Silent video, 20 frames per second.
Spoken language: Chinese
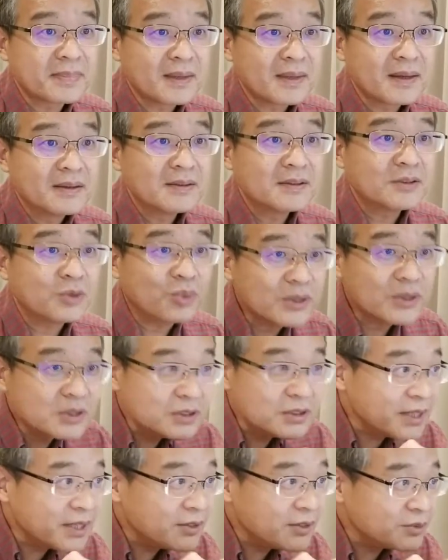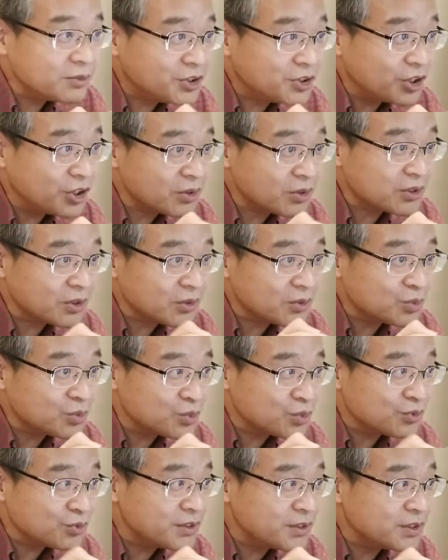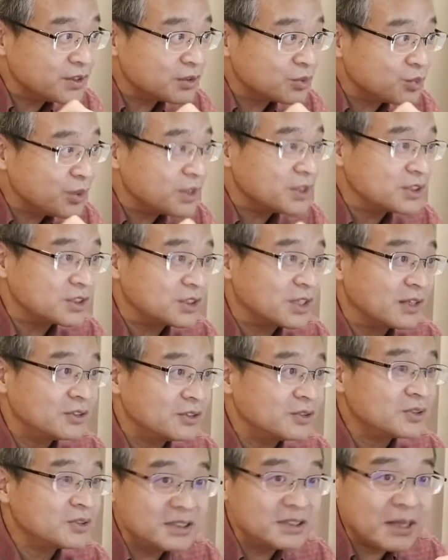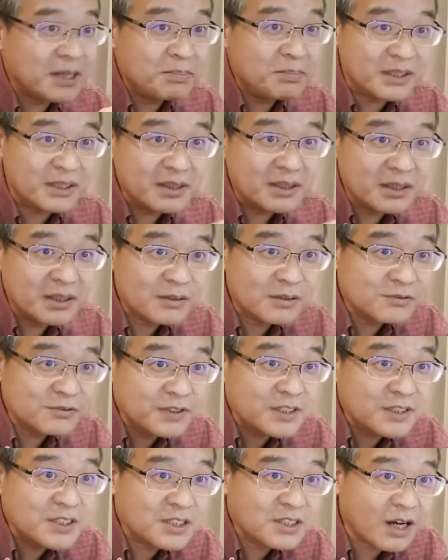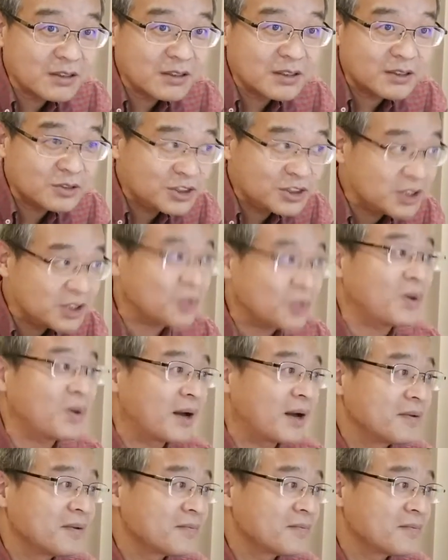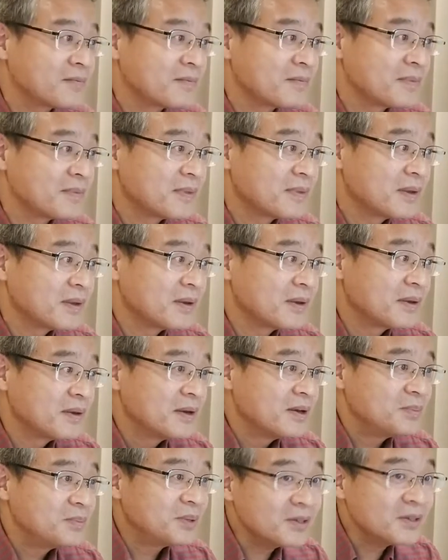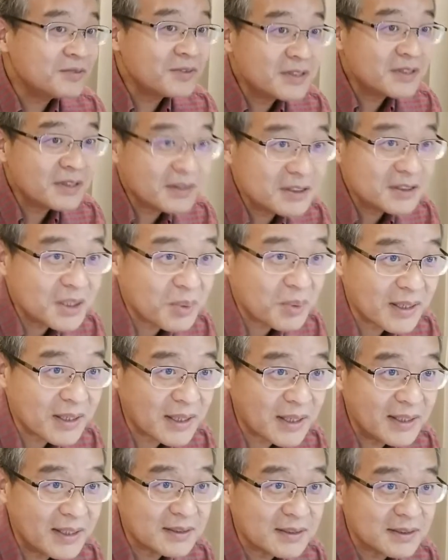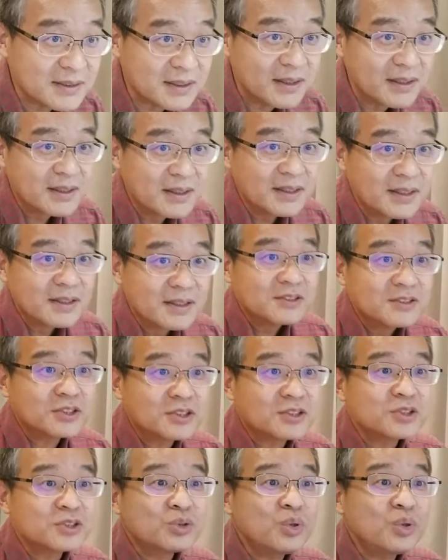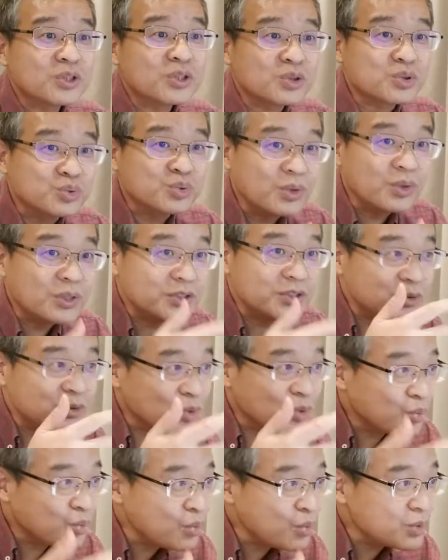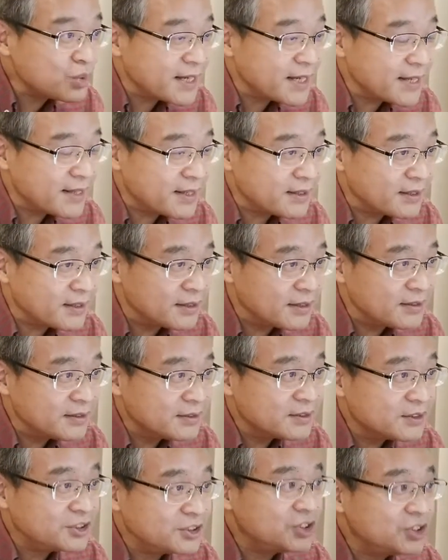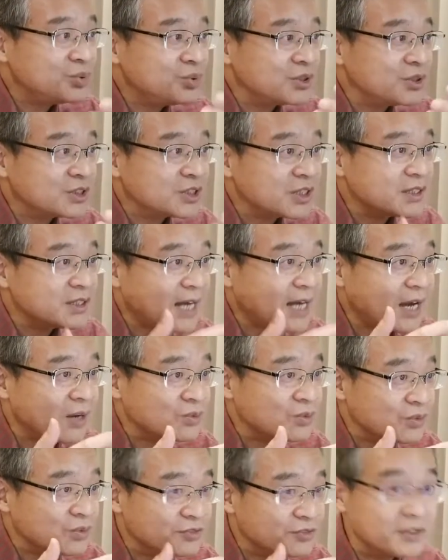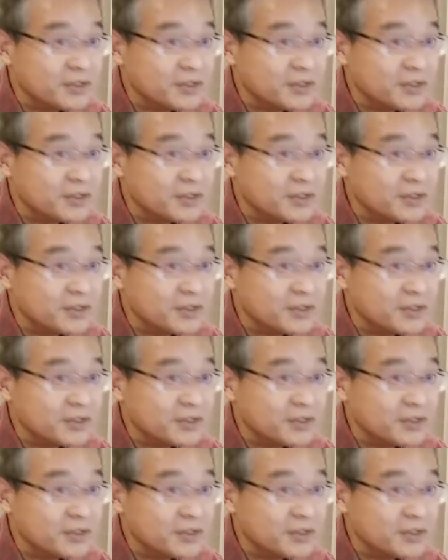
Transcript: 或者你得有调整股份的对策，就是你得平衡分章的计划。平衡分章的计划啥意思呢？就是对所有有贡献的人继续增加股份，